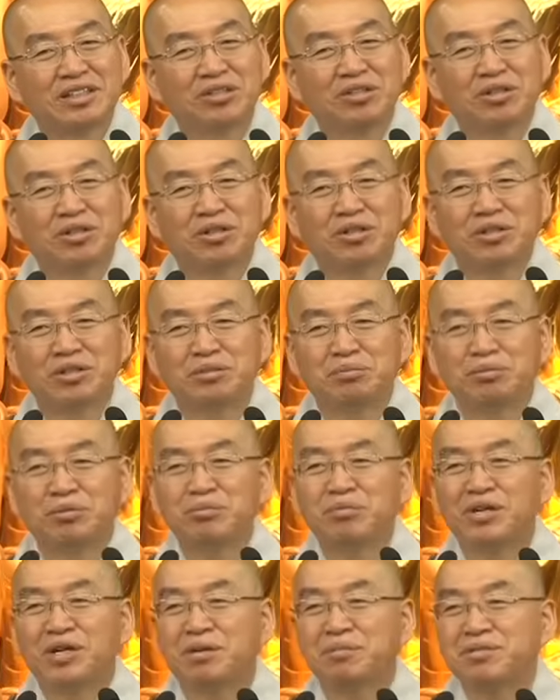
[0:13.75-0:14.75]
또
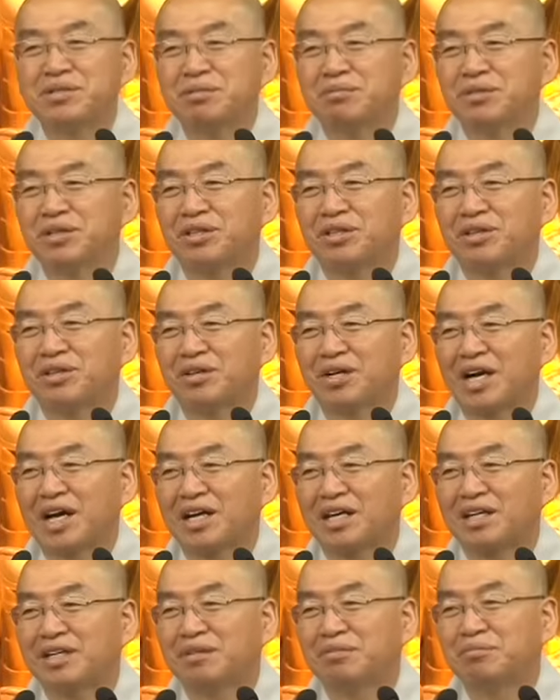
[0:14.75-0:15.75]
부모가 없으면 또
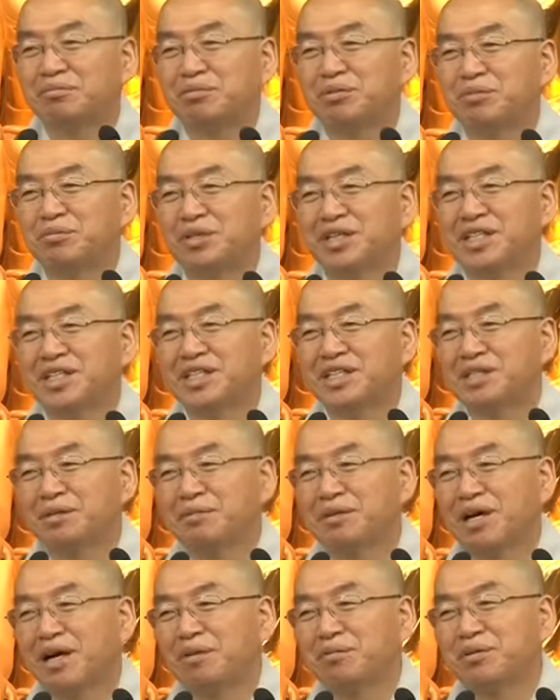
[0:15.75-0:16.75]
가끔 부모 있는
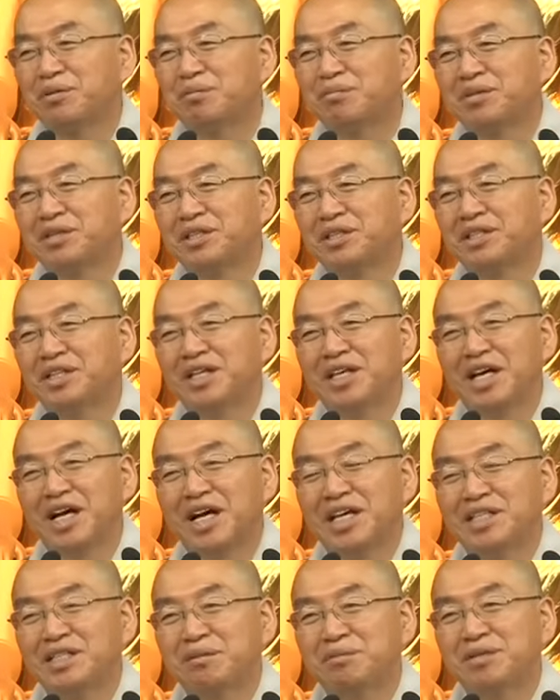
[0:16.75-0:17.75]
집에 가보면
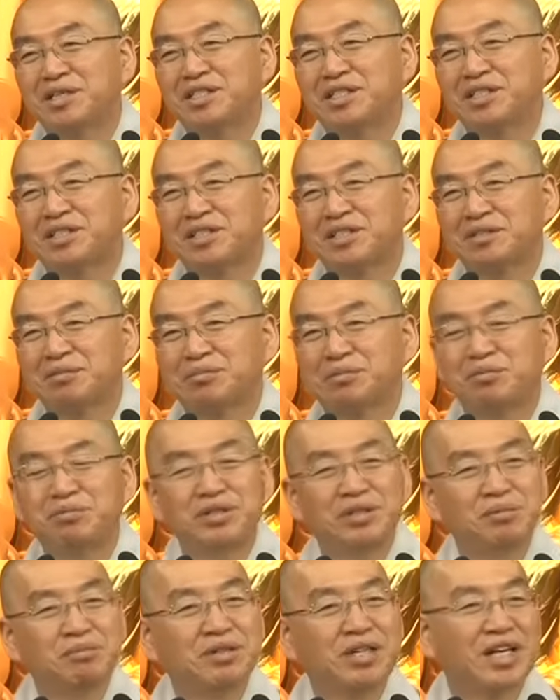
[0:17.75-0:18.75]
한 집에서
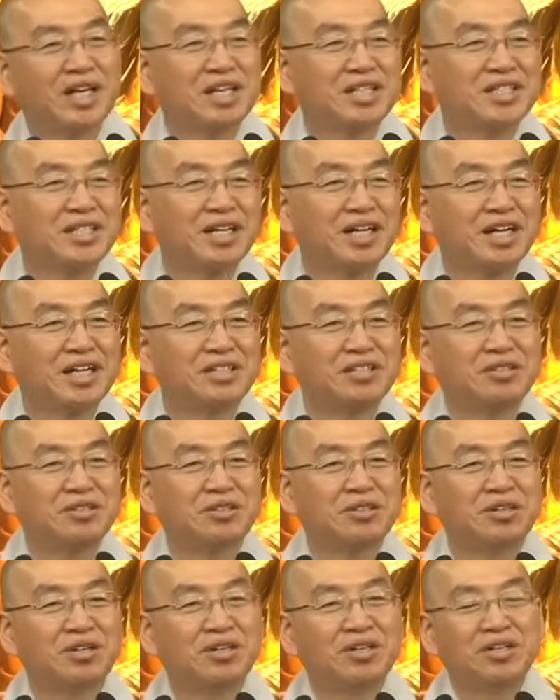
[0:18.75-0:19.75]
부모님이
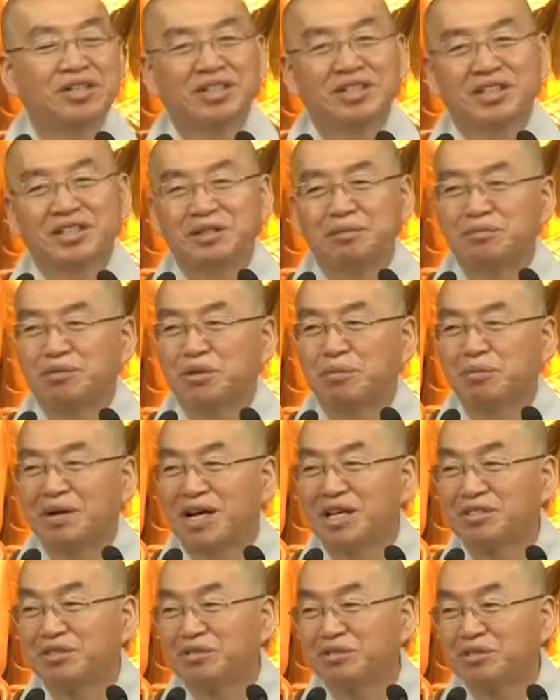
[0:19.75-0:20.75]
계셔가지고 집도
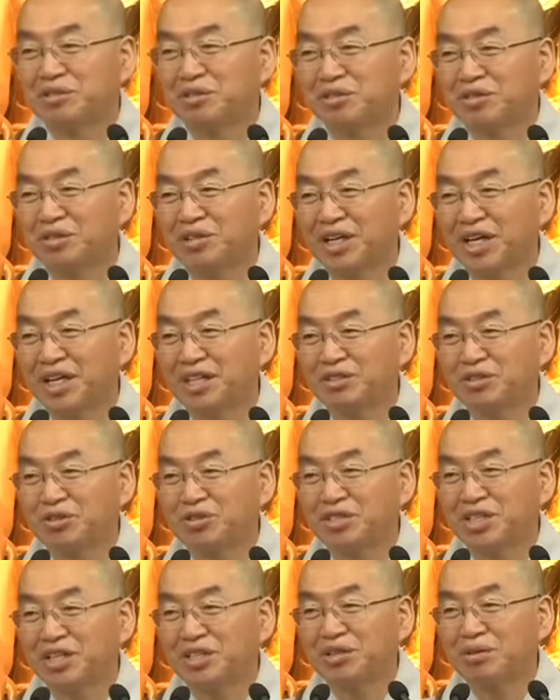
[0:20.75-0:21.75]
봐주고 애
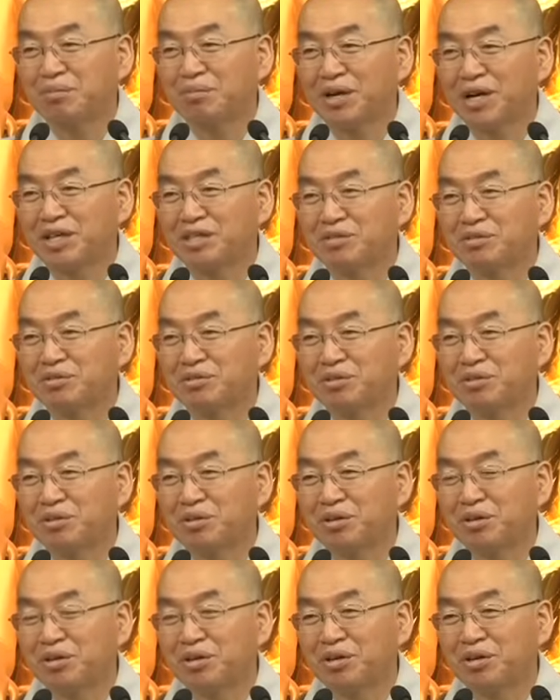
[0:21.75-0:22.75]
손자도
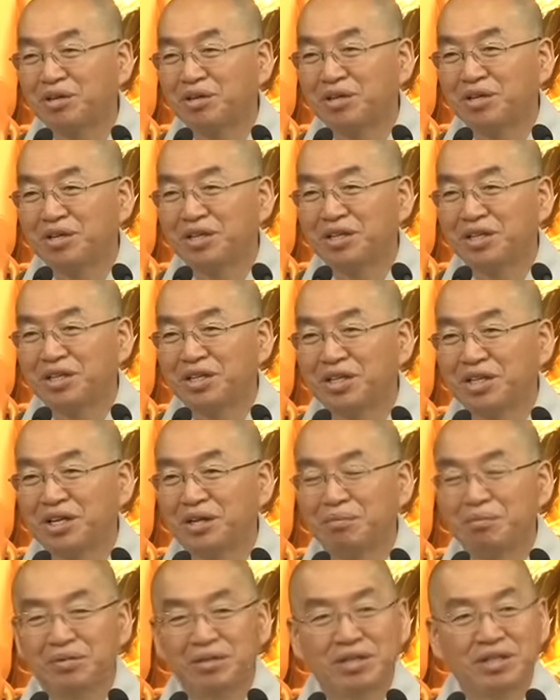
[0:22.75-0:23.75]
봐주고
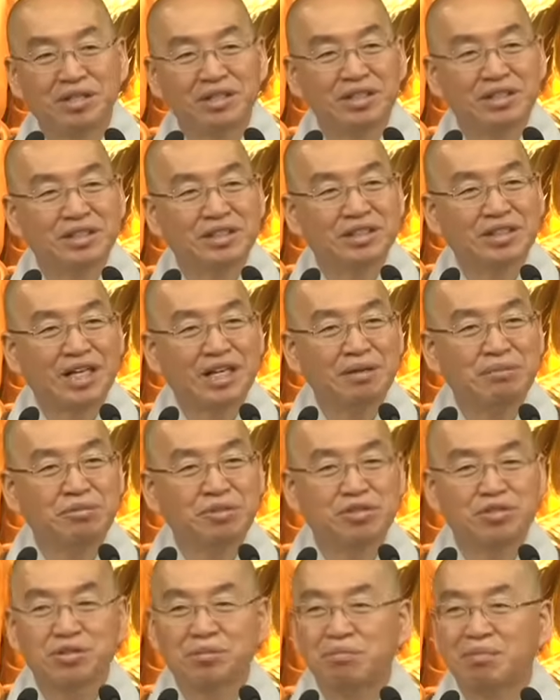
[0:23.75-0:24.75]
이렇게 뭐
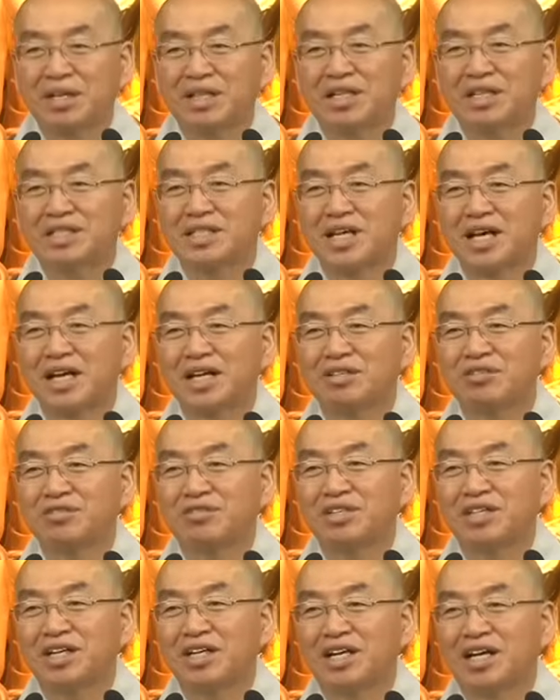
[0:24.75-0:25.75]
살림도 좀 맡아
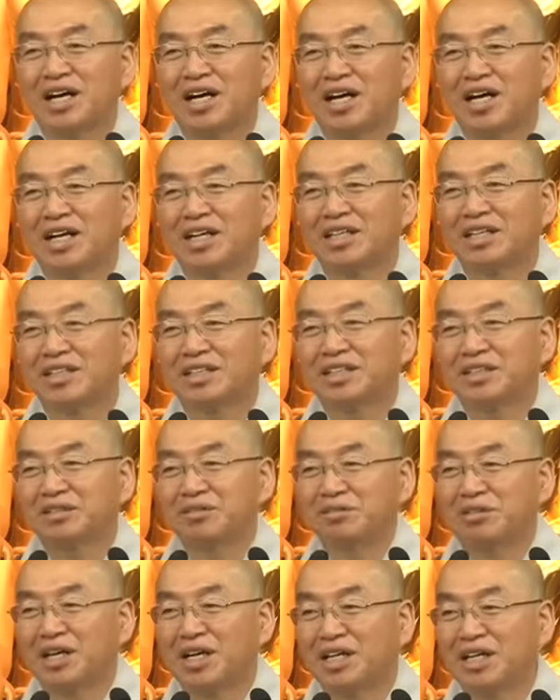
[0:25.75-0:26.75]
살아주니까
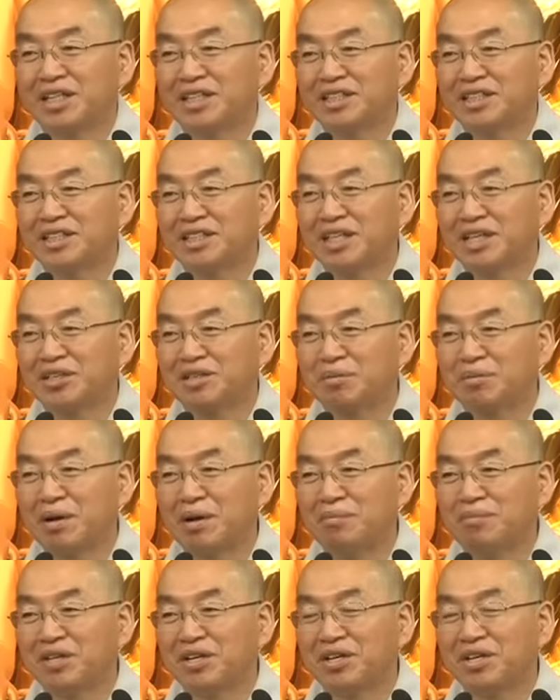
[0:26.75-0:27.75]
친구가 이래 직장도
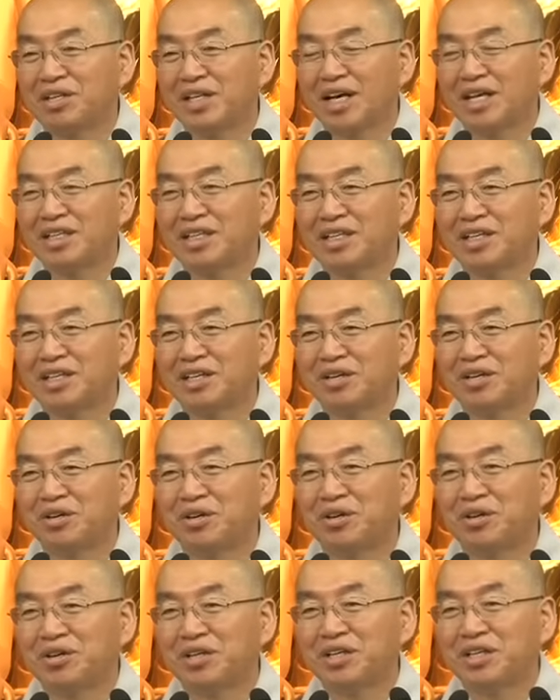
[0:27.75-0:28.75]
마음대로
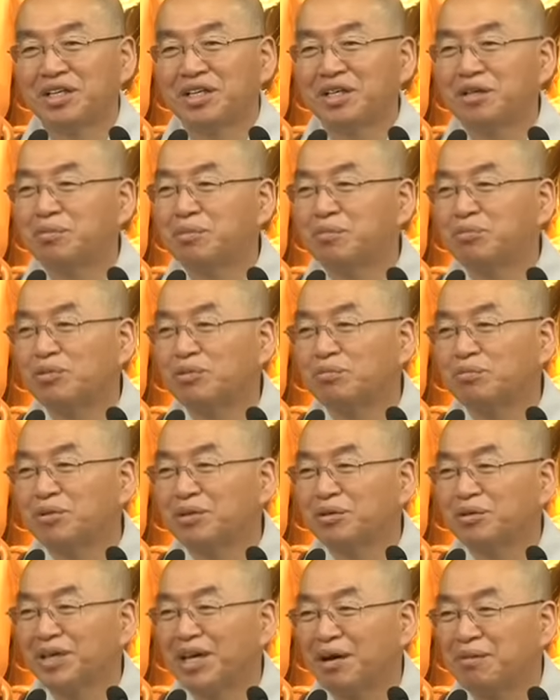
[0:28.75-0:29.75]
다니고 이런 거 보면 또
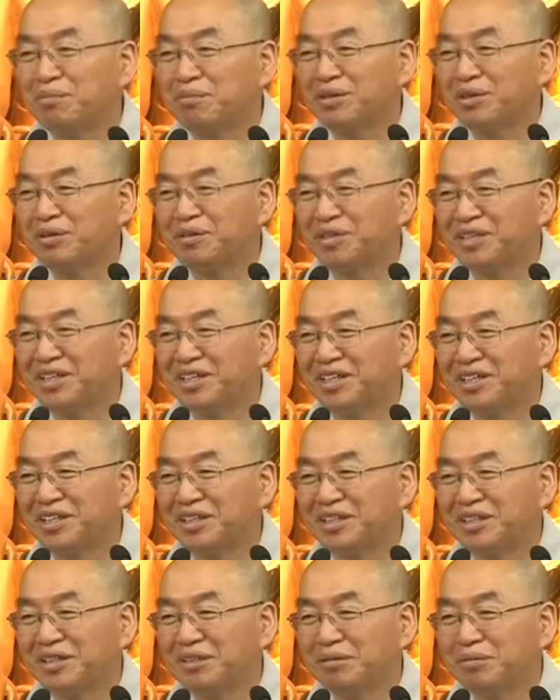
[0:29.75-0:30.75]
부러워요 안 부러워요?
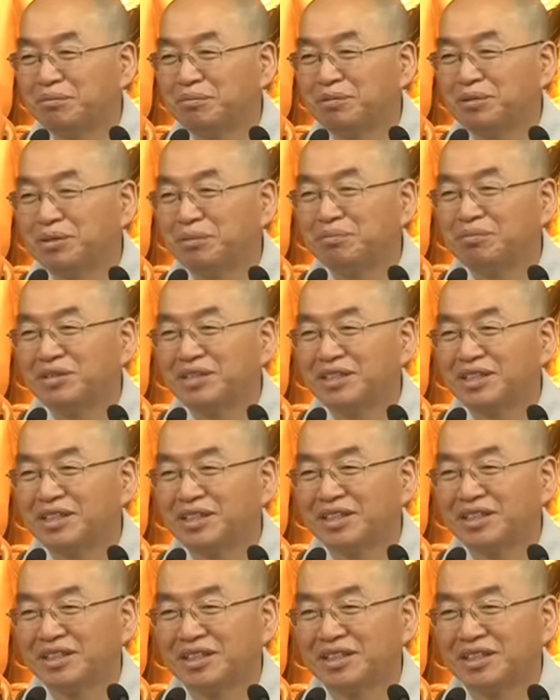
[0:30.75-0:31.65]
부럽지.